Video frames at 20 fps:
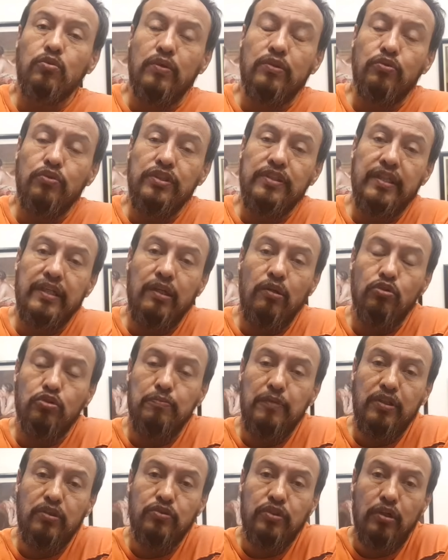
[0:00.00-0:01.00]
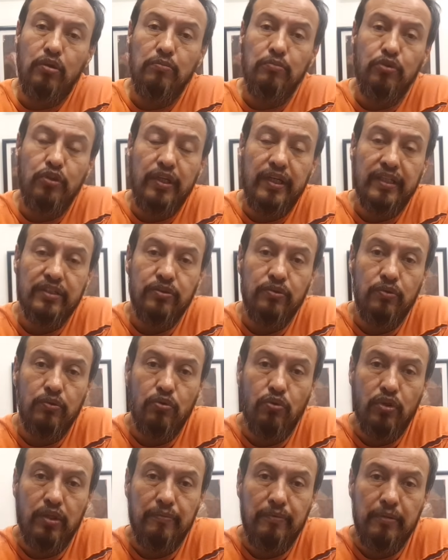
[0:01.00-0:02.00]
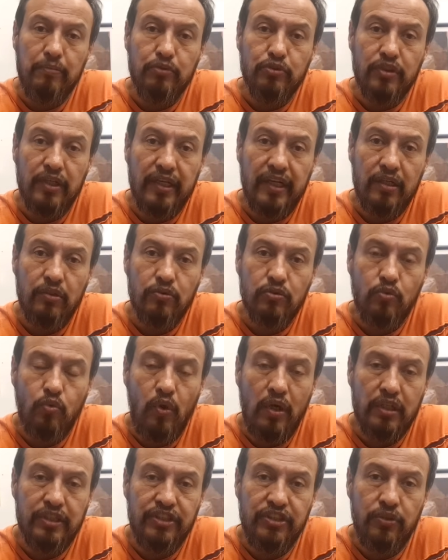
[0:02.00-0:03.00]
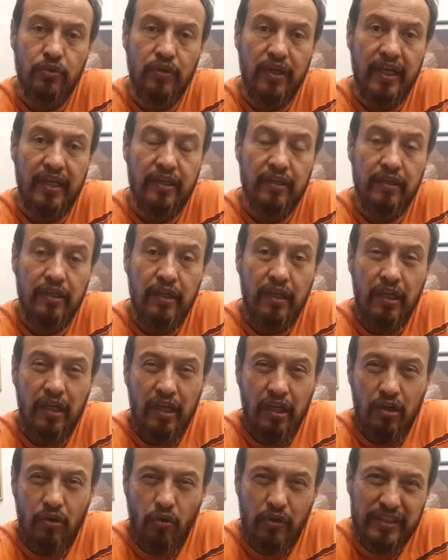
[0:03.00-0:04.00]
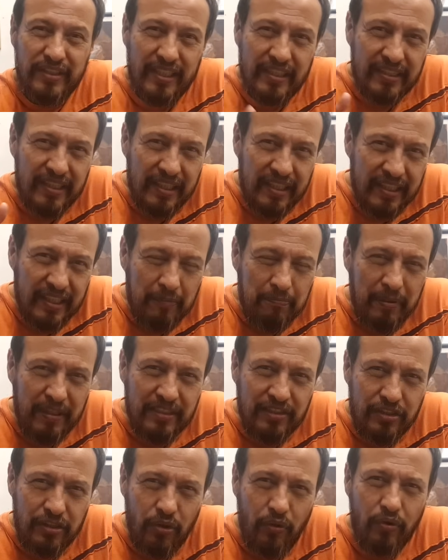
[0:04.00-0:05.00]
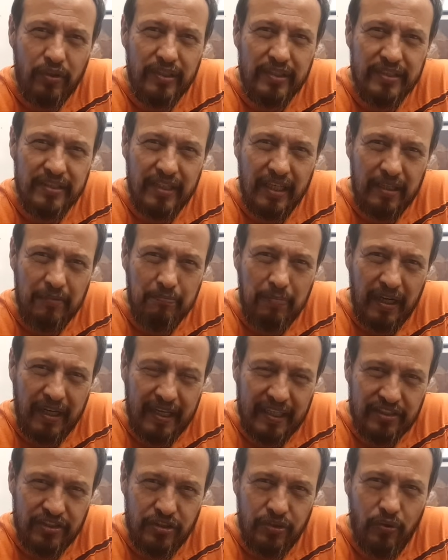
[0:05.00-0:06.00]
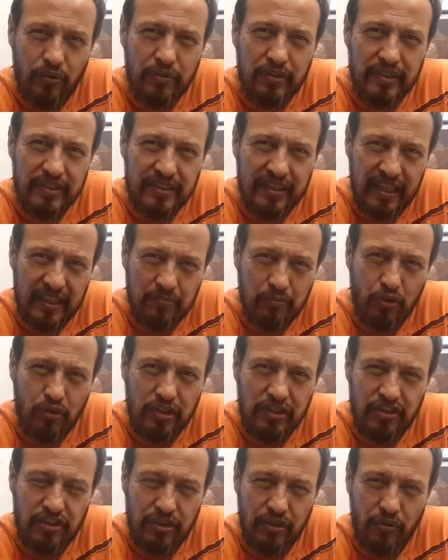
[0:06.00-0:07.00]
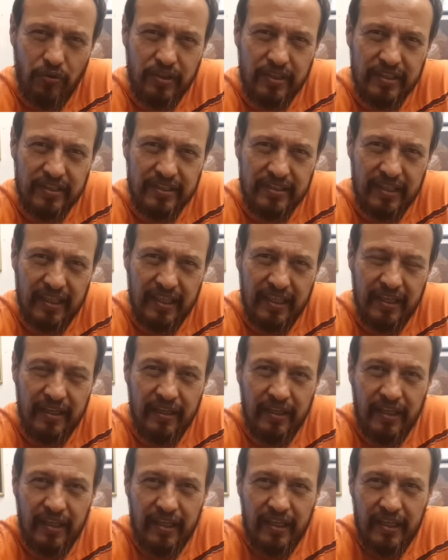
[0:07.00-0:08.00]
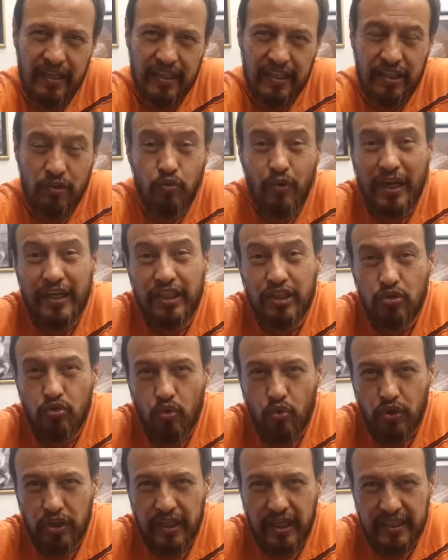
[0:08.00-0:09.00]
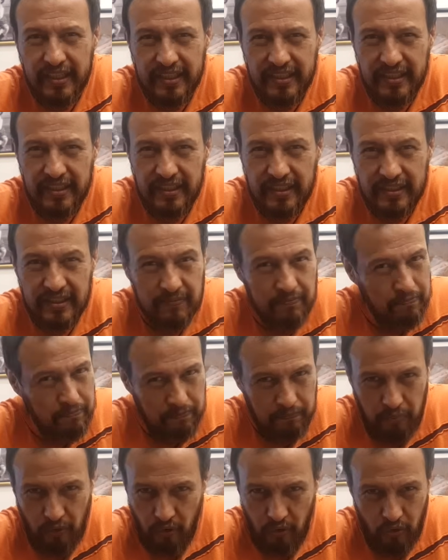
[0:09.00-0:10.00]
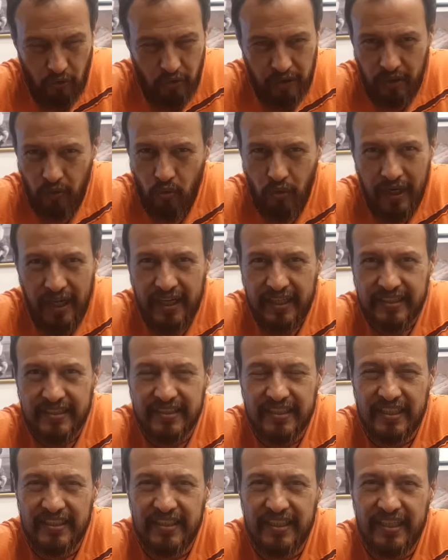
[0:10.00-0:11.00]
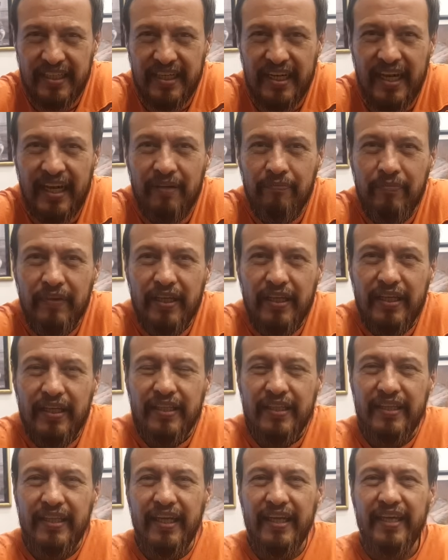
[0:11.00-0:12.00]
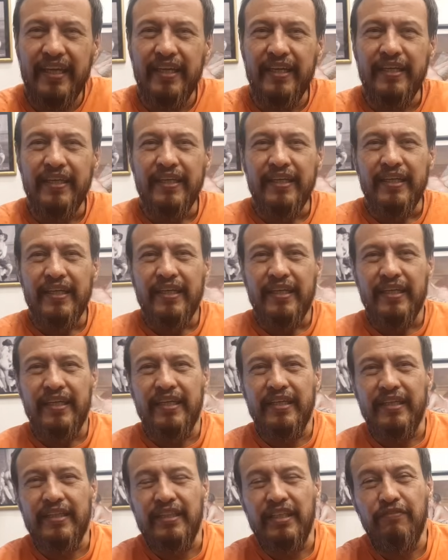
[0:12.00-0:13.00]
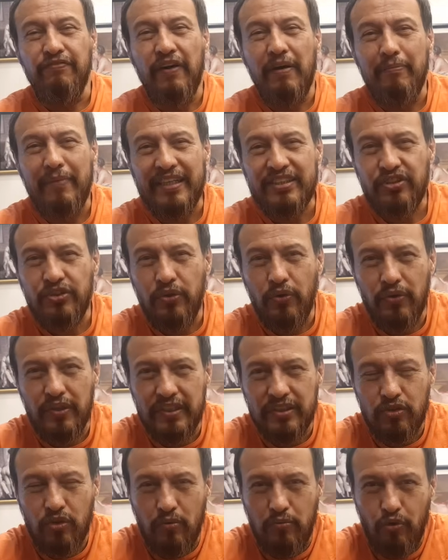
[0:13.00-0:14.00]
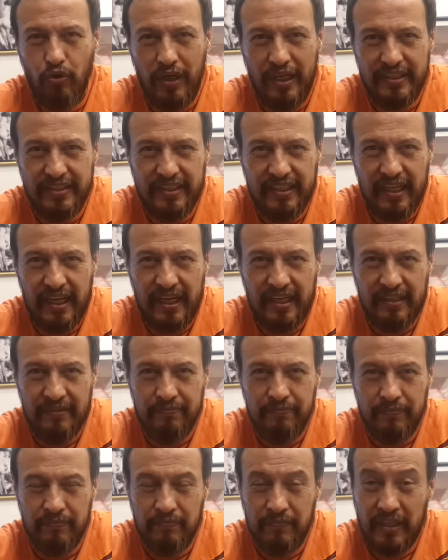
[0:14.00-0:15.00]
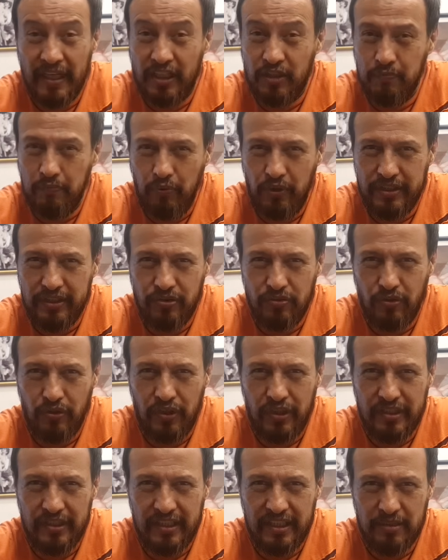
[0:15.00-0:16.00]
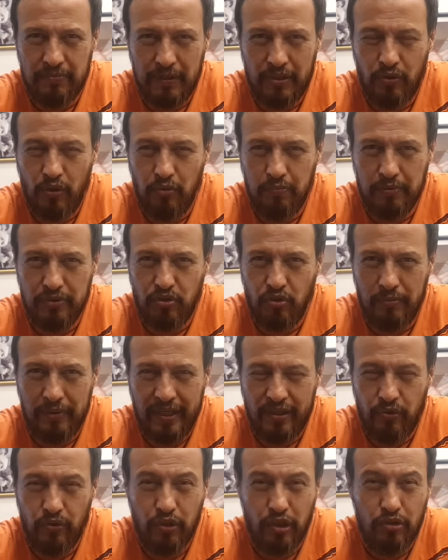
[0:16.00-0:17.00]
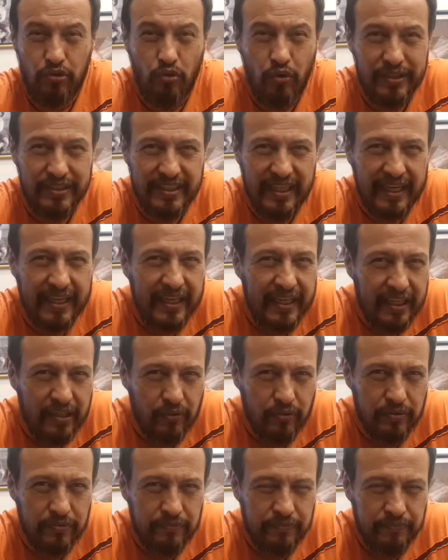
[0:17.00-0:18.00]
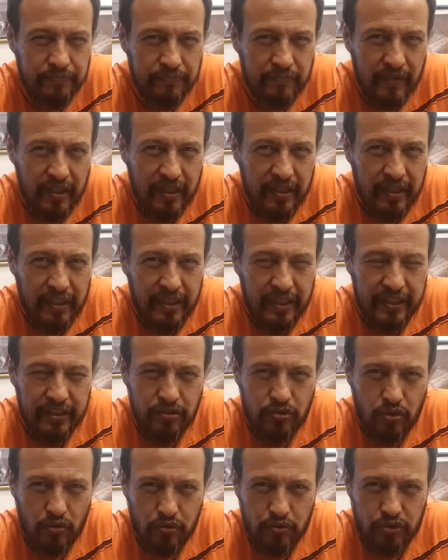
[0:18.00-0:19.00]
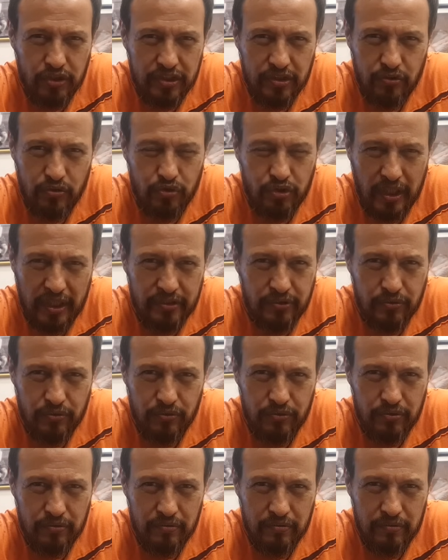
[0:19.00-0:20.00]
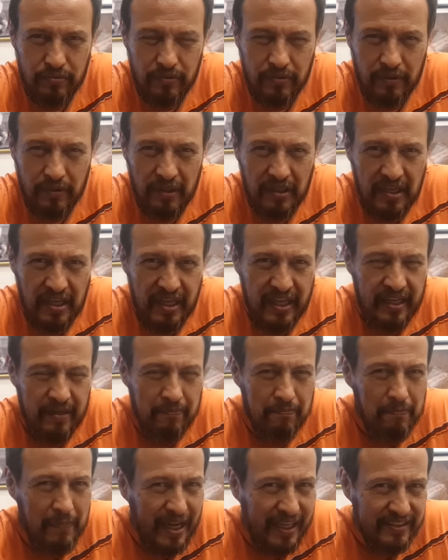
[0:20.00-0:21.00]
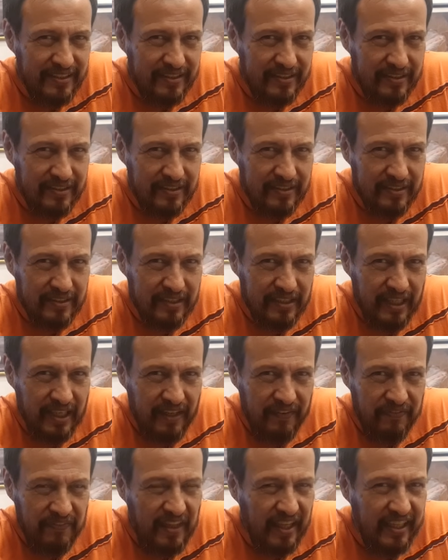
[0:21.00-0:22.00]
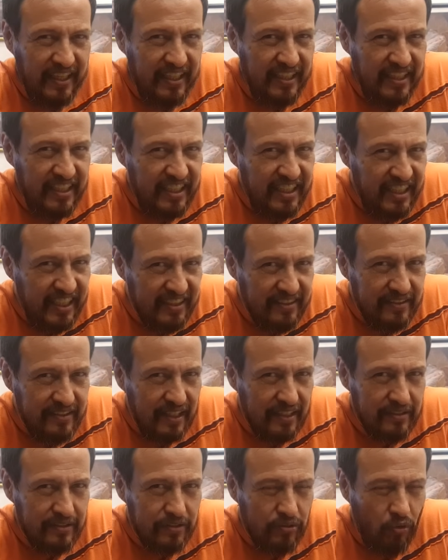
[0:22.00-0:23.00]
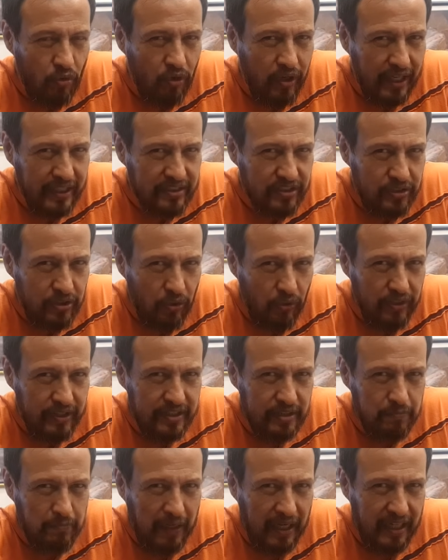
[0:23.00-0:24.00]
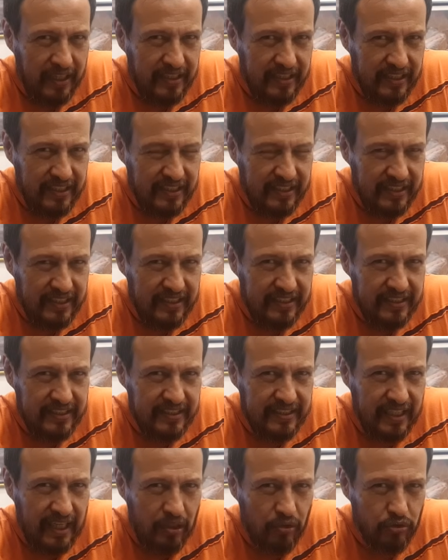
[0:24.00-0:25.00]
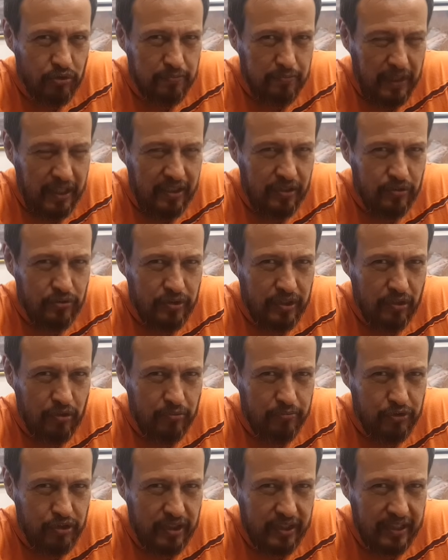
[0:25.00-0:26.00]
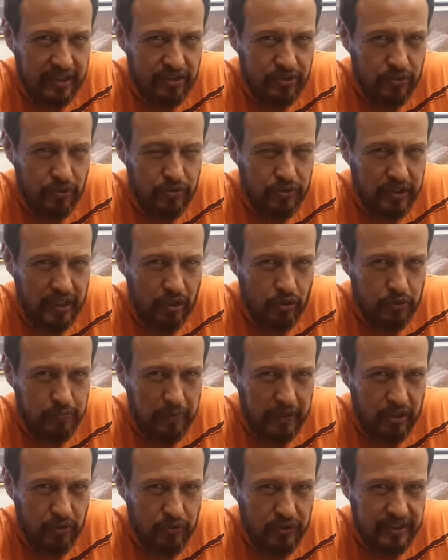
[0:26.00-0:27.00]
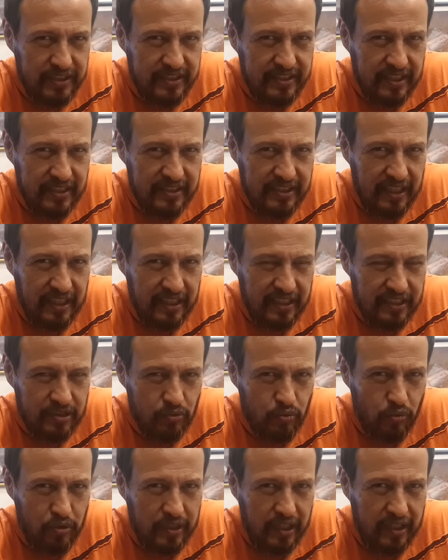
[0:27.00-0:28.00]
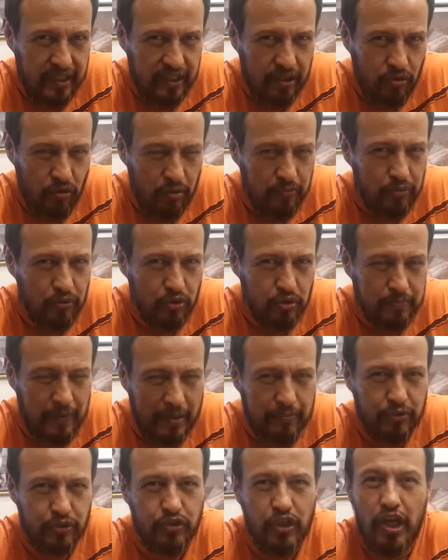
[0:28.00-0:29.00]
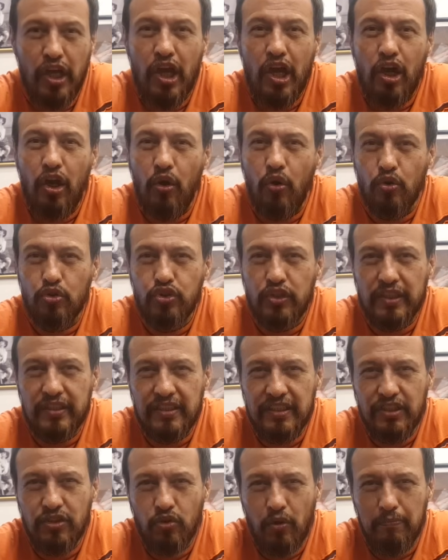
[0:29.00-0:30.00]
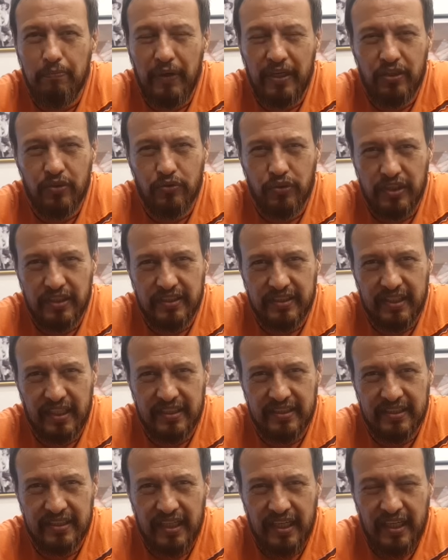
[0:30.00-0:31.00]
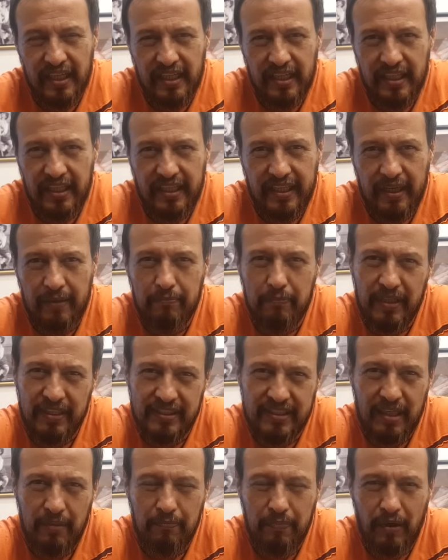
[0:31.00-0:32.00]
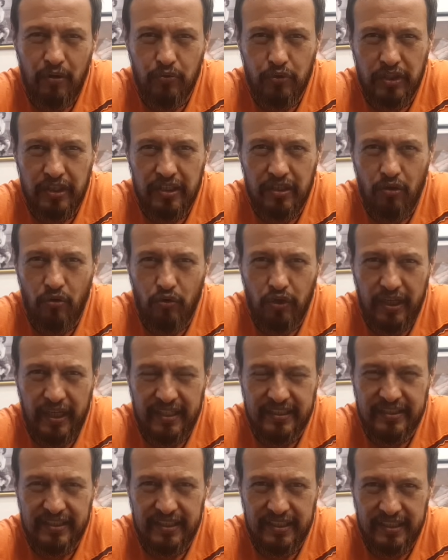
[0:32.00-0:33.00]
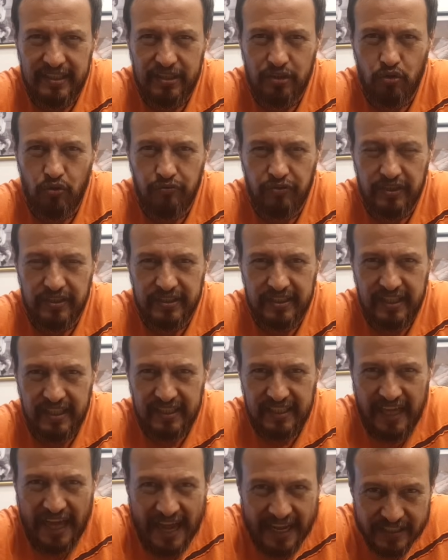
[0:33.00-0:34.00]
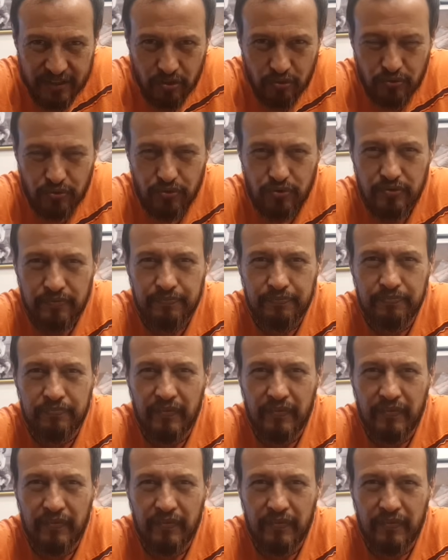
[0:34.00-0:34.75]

cuando dice que los medios de comunicación no debemos dejarnos coaccionar con esta serie de presiones, de imprecaciones, de admoniciones, de y una liturgia que por lo regular está llena de eh, difamaciones como las que ha expuesto Andrés Manuel López Obrador, no exagero, en todos estos años, en más de 500 ocasiones para dirigirse a los medios de comunicación y a los periodistas que le resultan incómodos. Vamos, los que sí son periodistas y que en vez de aplaudir lo que hacen es ofrecer datos,